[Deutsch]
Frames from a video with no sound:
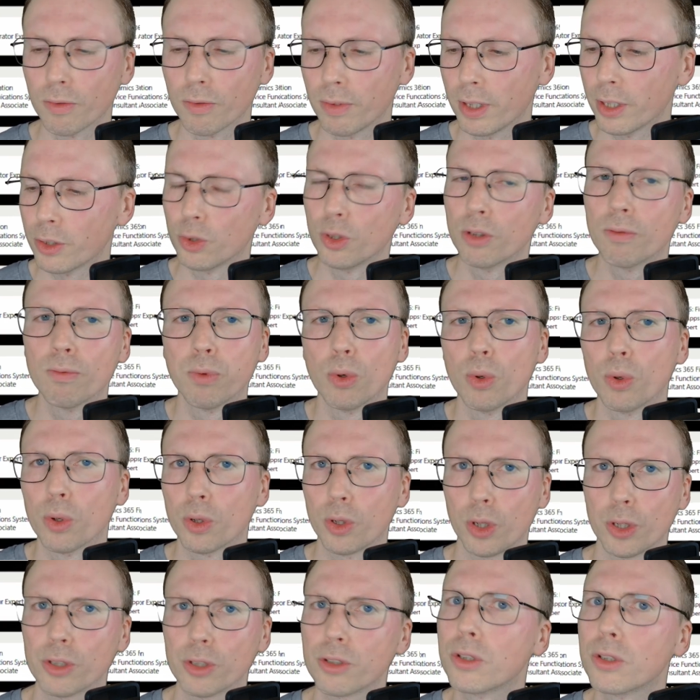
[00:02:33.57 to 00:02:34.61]
weil es irgendwo
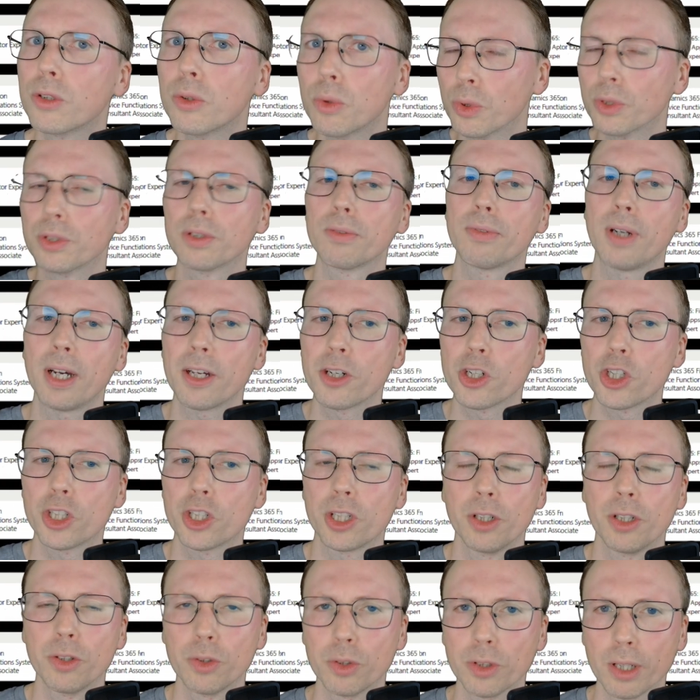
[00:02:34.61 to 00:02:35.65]
kostenlose
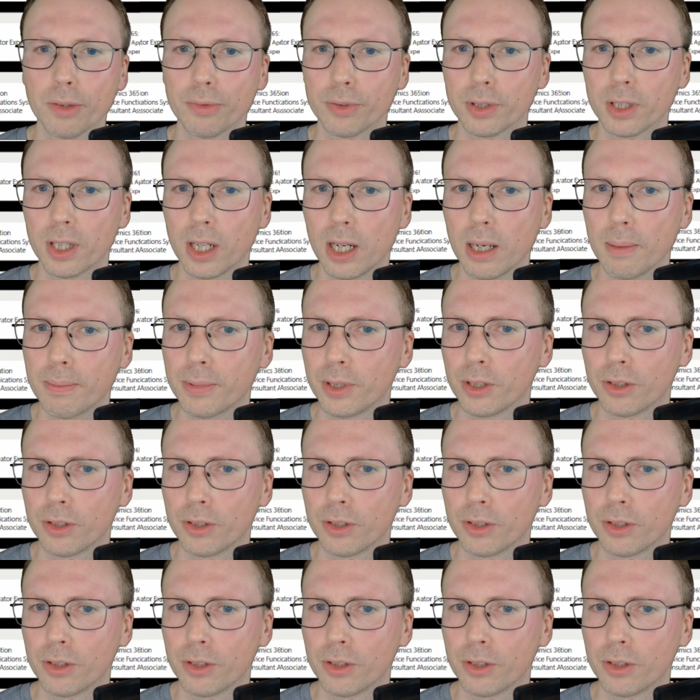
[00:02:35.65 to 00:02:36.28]
Veranstaltungen dafür gab,